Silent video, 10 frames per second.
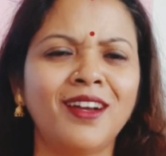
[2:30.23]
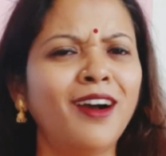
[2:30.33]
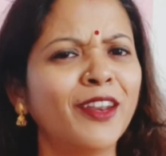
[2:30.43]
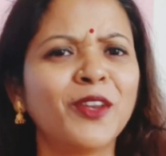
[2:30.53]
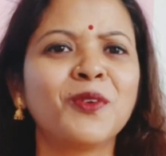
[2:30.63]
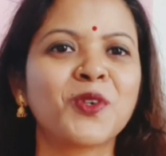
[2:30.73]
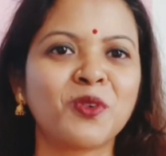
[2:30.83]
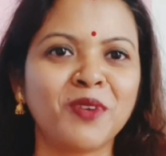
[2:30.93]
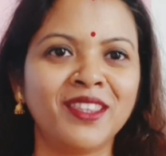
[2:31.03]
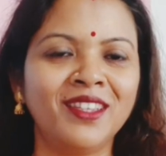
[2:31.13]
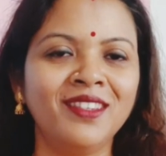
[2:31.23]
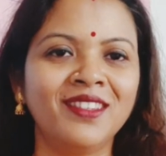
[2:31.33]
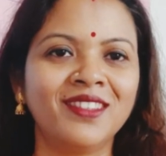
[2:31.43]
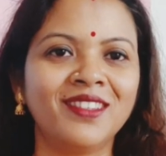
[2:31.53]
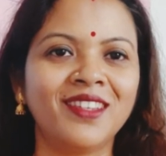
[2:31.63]
আরেকটু সময় দিন
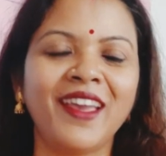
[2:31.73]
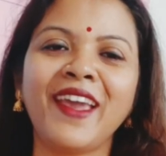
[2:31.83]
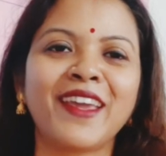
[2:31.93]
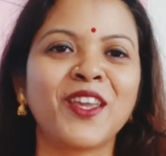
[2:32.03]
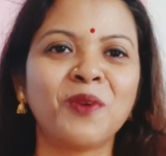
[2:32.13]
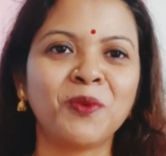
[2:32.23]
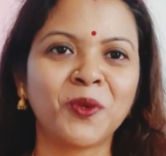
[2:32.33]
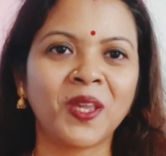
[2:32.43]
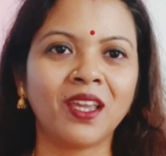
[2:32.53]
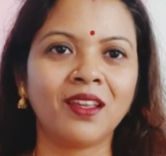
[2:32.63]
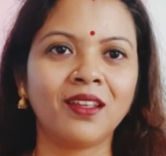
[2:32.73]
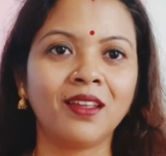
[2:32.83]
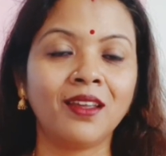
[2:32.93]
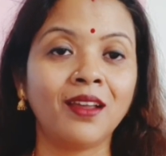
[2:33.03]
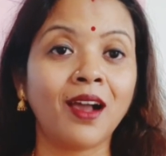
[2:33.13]
একে অপরকে
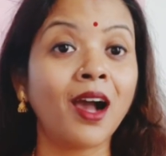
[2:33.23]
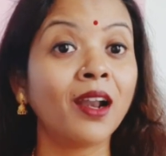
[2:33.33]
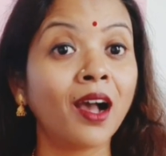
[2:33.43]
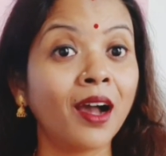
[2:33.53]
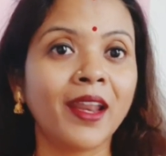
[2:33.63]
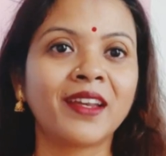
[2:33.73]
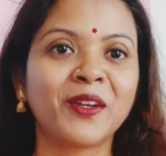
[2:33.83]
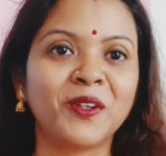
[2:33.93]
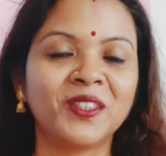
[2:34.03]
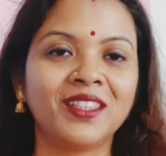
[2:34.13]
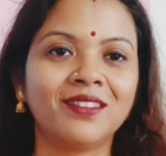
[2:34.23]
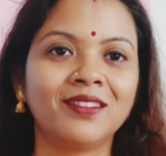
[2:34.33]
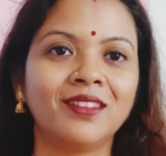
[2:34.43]
আর আরেকটা কথা